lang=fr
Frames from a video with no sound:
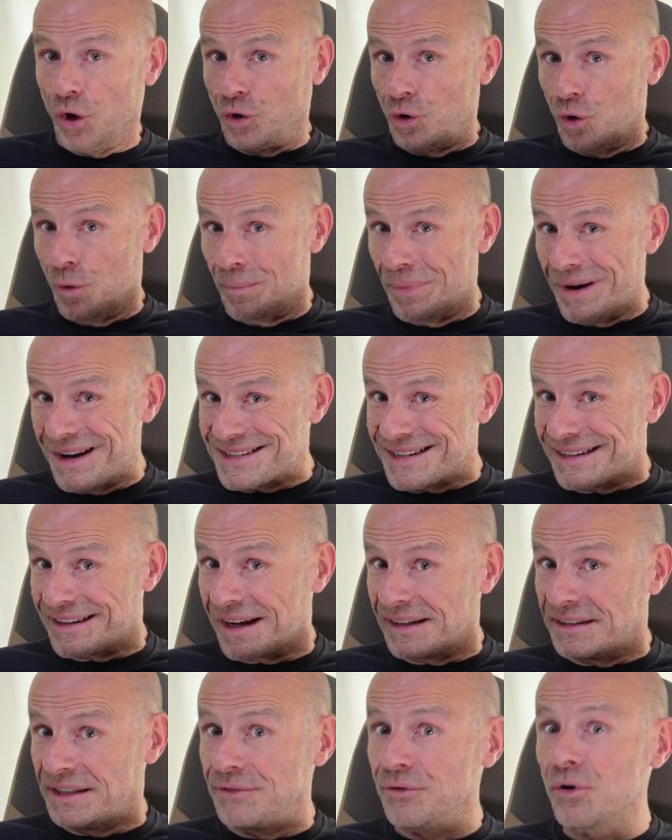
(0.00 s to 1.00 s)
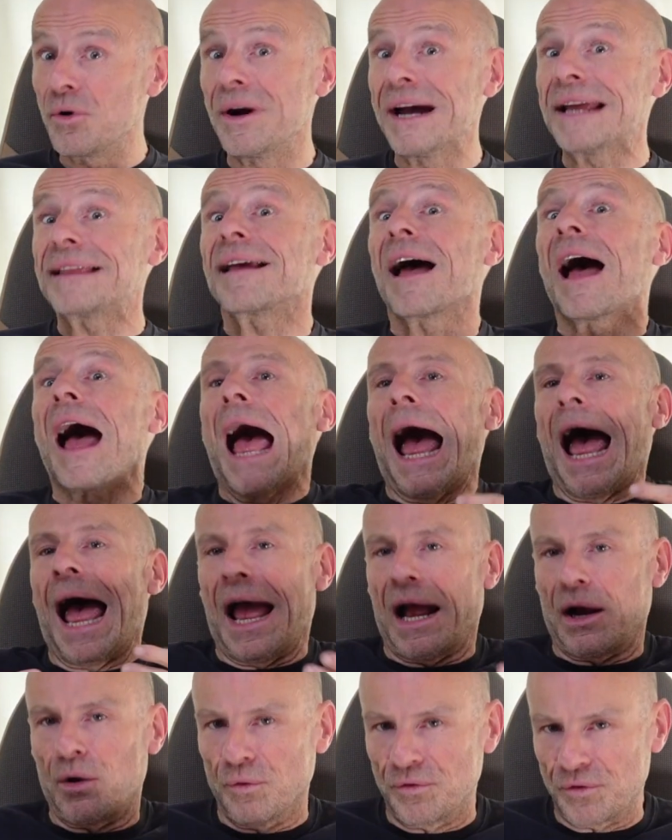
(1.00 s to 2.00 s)
Ne pas être à niveau est
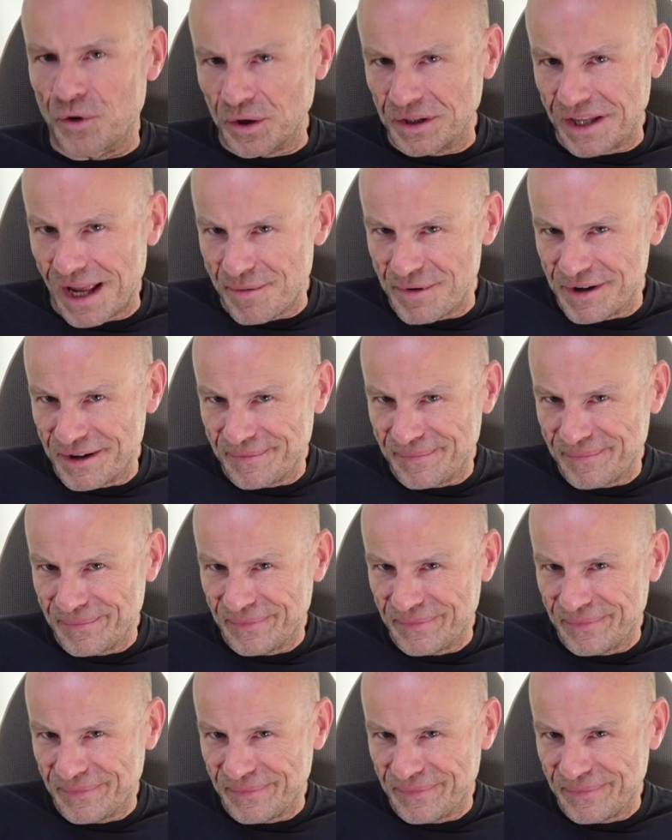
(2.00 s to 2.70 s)
inconfortable.